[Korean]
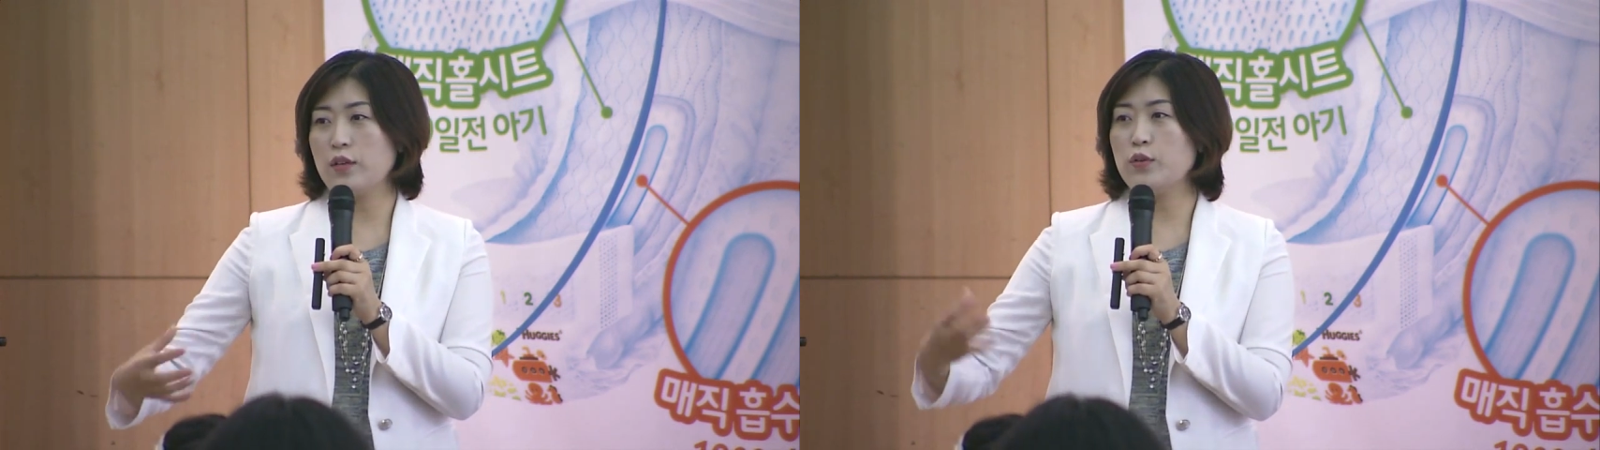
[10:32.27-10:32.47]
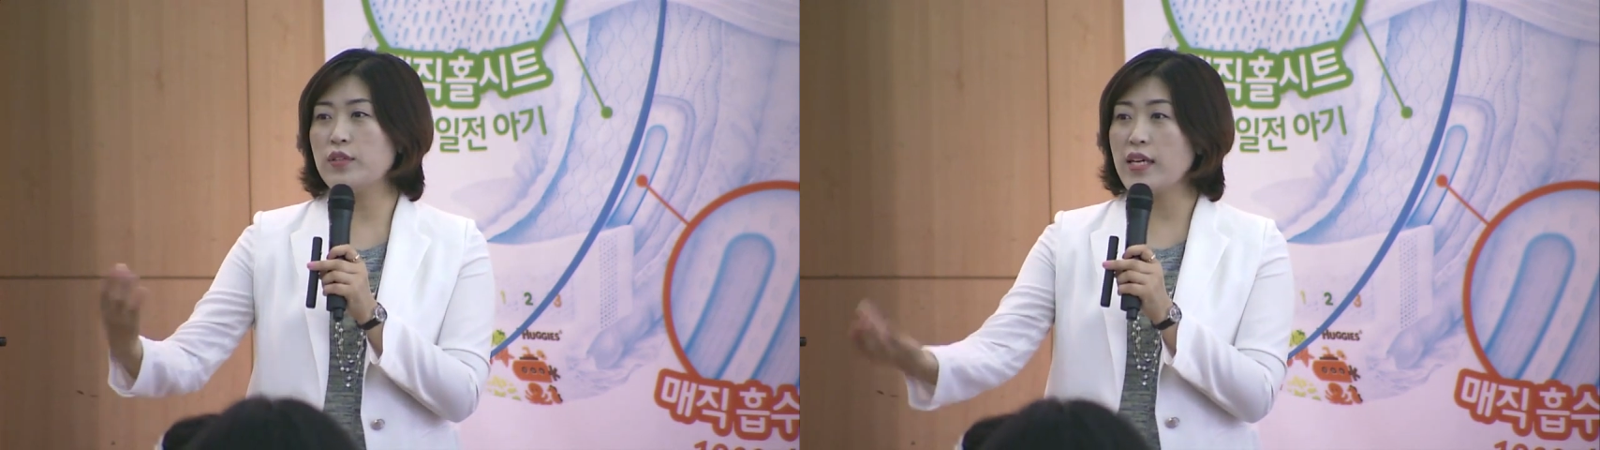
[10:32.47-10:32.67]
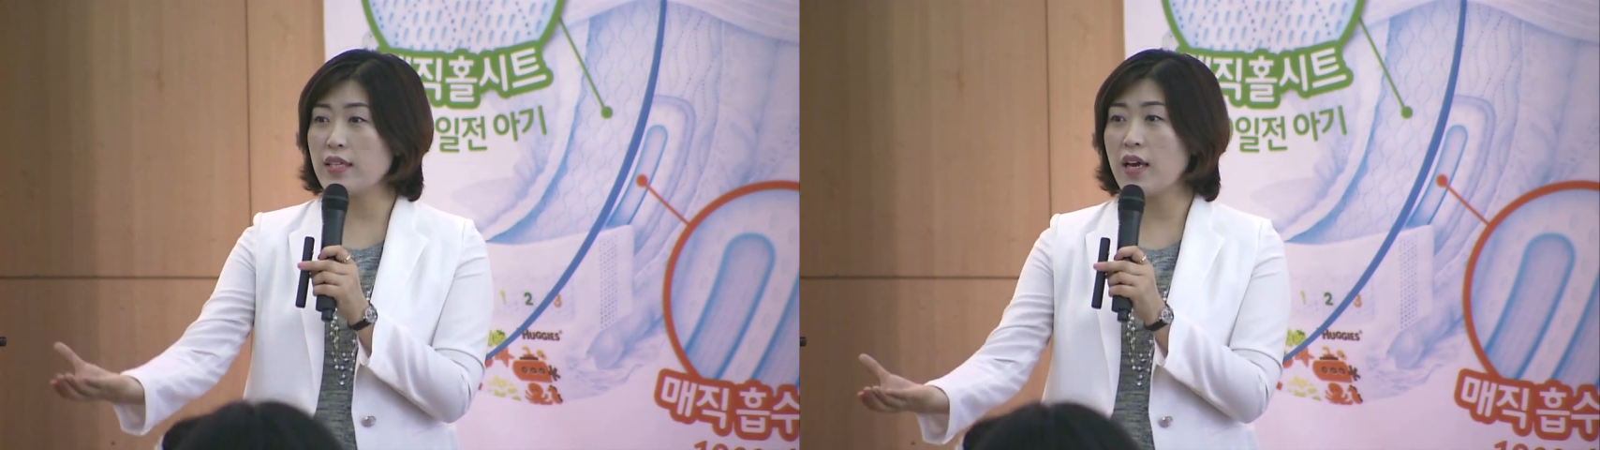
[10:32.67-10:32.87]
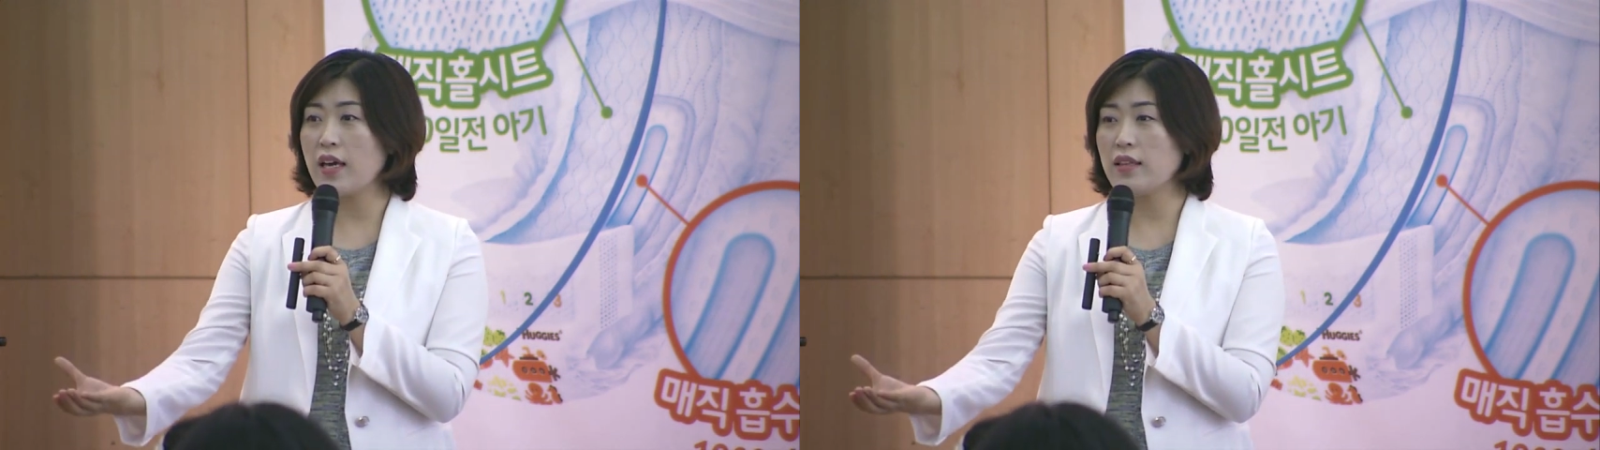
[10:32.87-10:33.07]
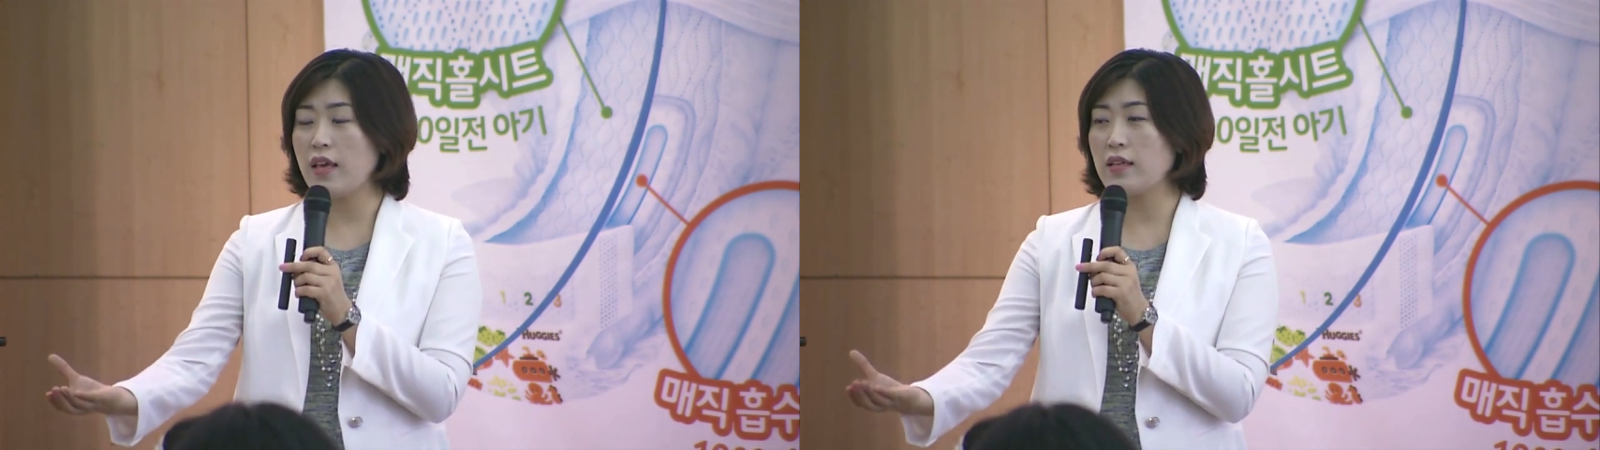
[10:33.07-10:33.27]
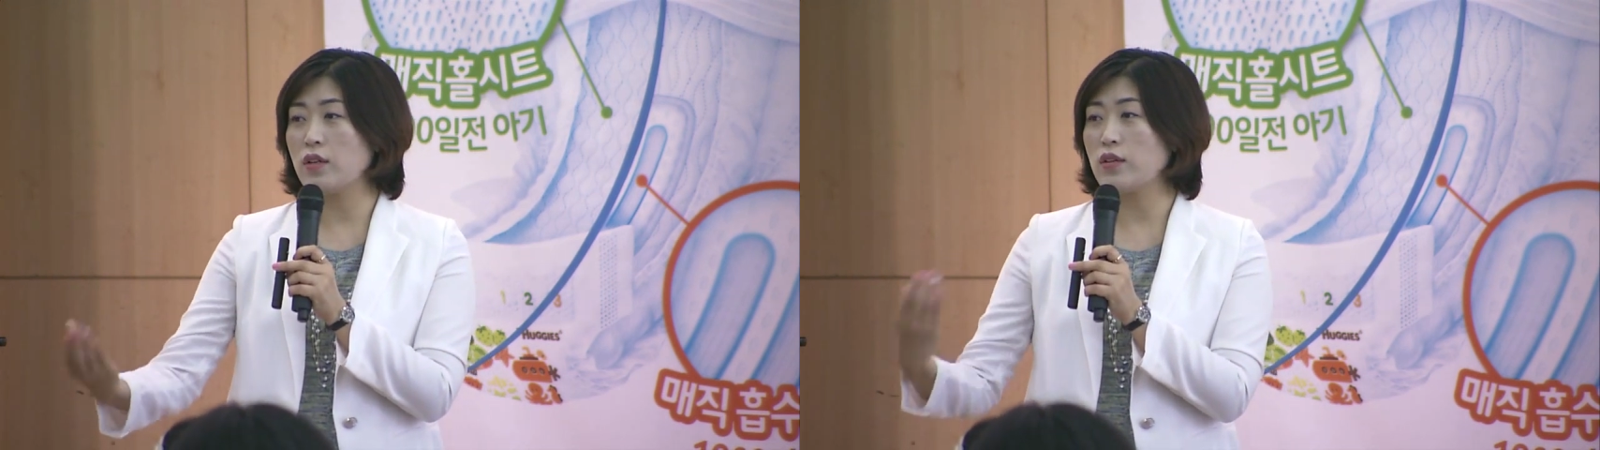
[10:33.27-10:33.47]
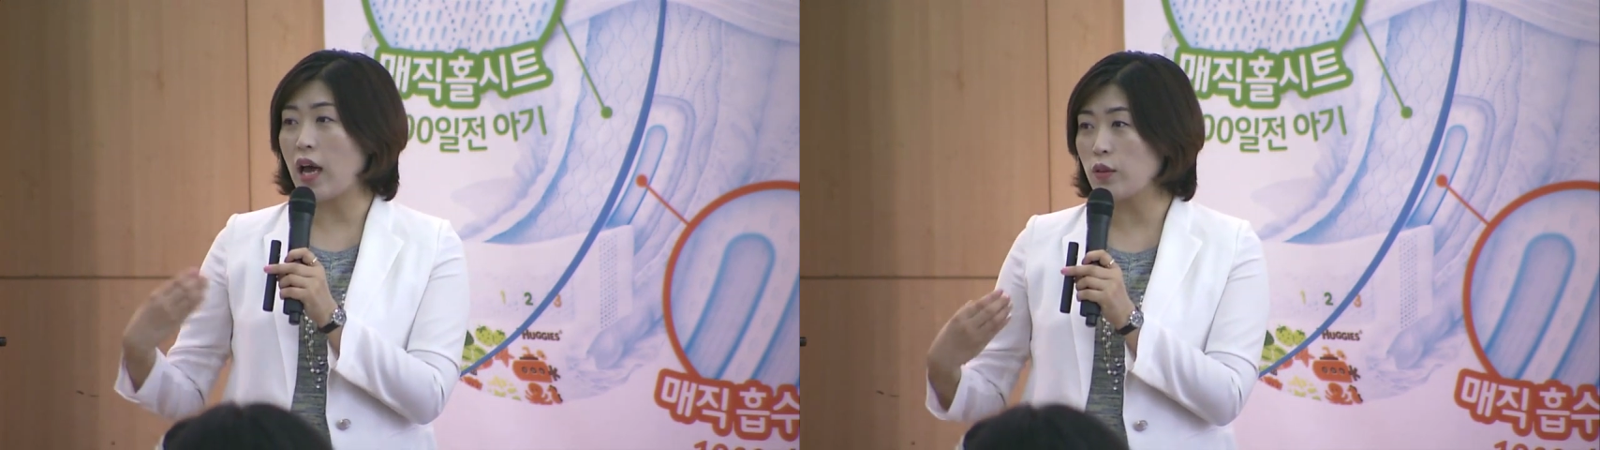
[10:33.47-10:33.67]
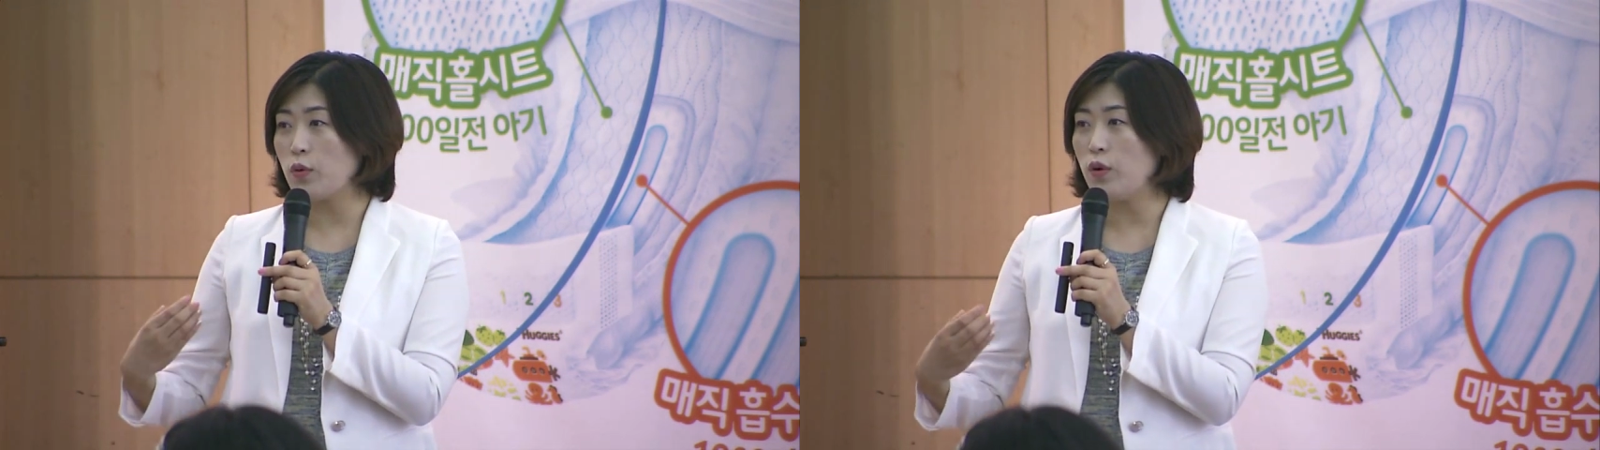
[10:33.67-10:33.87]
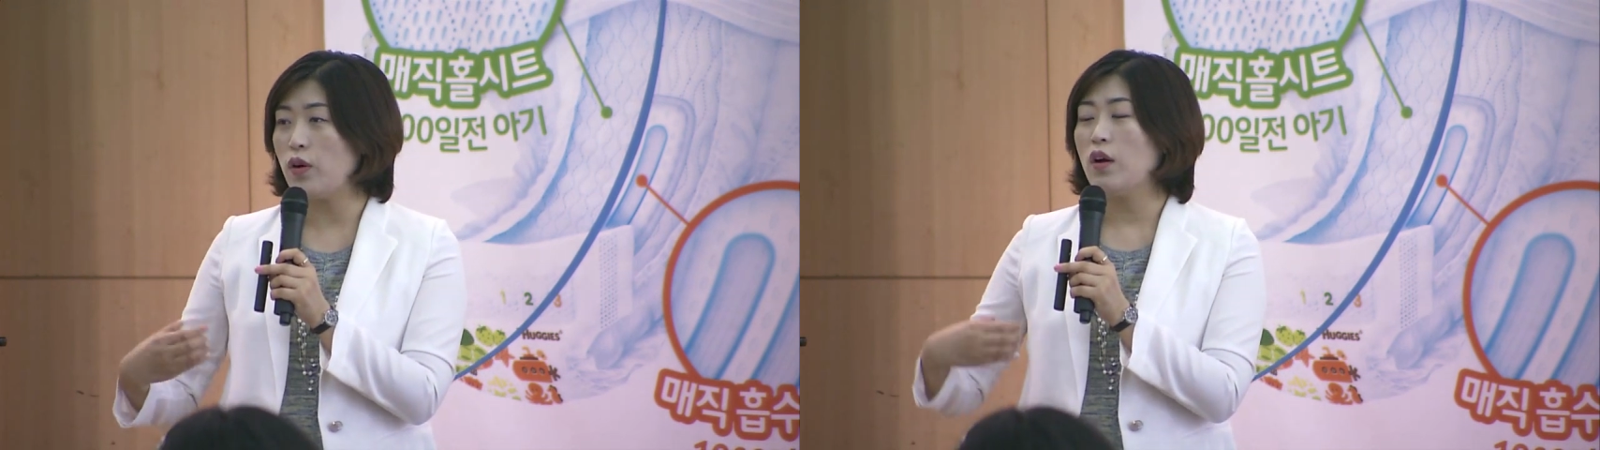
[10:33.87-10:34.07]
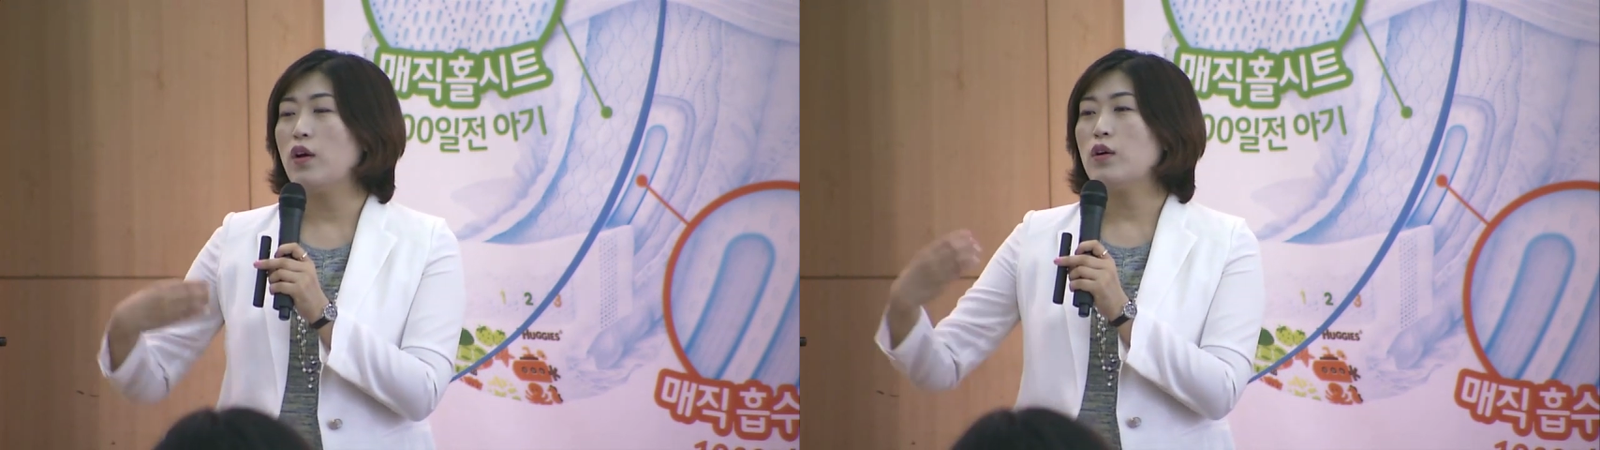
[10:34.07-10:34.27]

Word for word: 그리고 세상에 대해서 나도